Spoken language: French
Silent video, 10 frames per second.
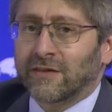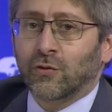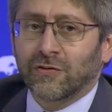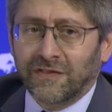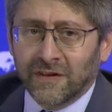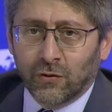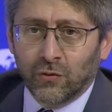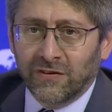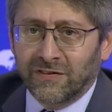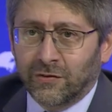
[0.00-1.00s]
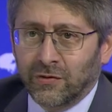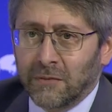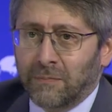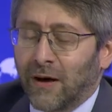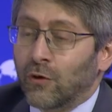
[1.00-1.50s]
est aussi conditionnée
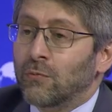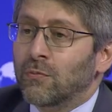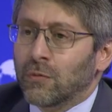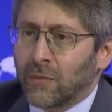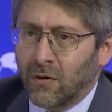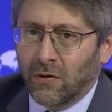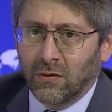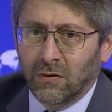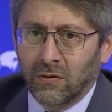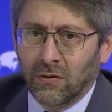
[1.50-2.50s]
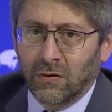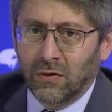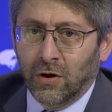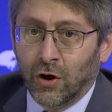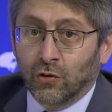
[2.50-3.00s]
par le moment.
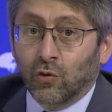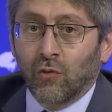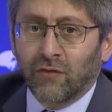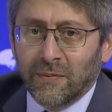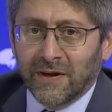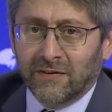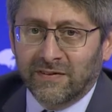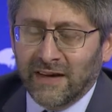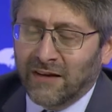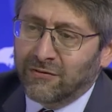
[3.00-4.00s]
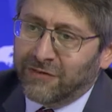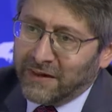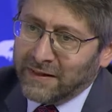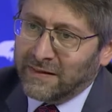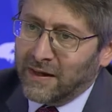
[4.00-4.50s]
Donc on voit bien que s'il y a une
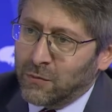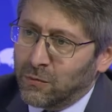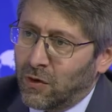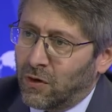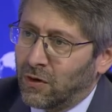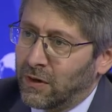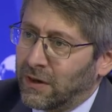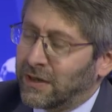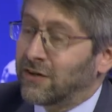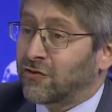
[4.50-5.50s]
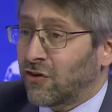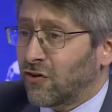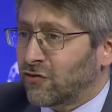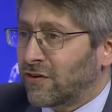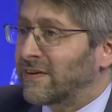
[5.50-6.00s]
vérité à un moment qui
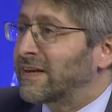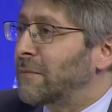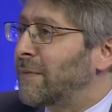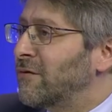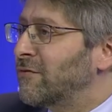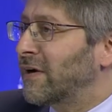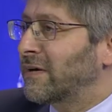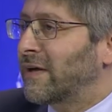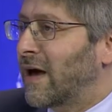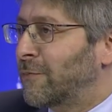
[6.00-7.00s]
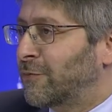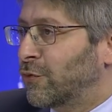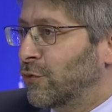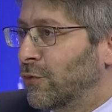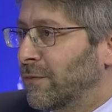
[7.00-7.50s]
change, c'est qu'il n'y a pas une vérité
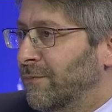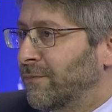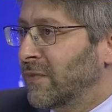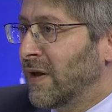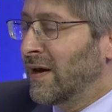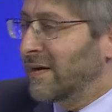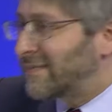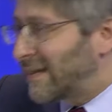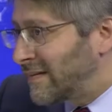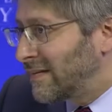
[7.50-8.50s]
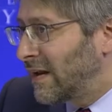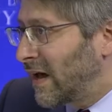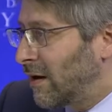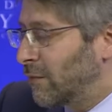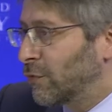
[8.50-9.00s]
absolue. Et cette
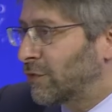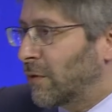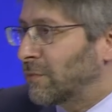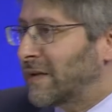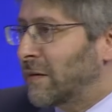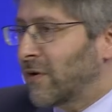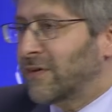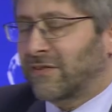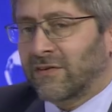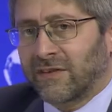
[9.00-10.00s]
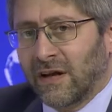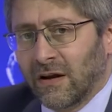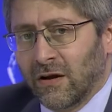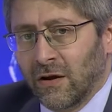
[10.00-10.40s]
idée-là me semble tellement essentielle